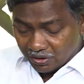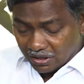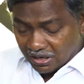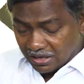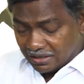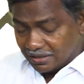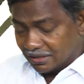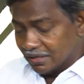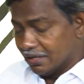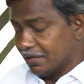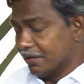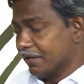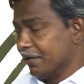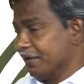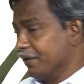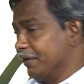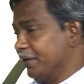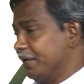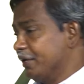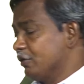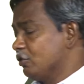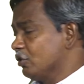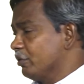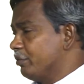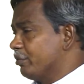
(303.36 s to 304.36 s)
అక్కడ
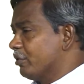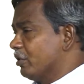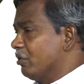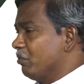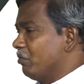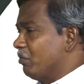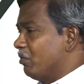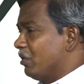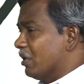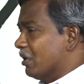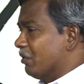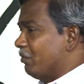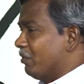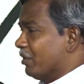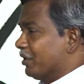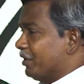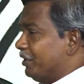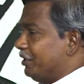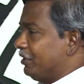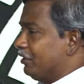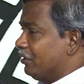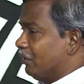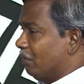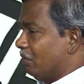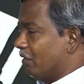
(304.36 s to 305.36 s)
యేసుప్రభు వారు ఒక
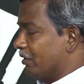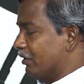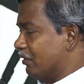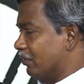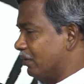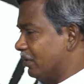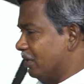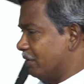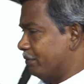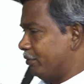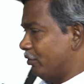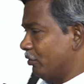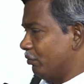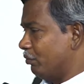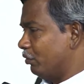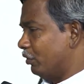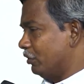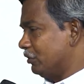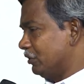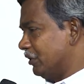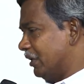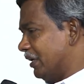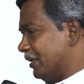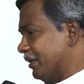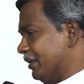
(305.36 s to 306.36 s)
ఇంటిలోనికి వెళ్ళినప్పుడు
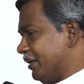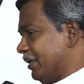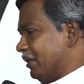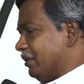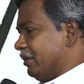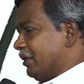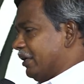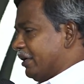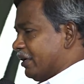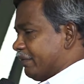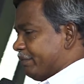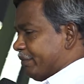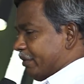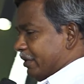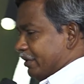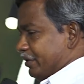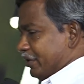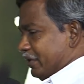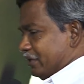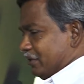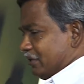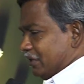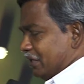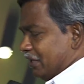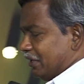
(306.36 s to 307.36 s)
భోజనానికి ఎంత ఏర్పాటు
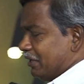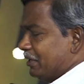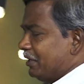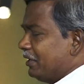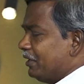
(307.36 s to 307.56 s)
చేస్తే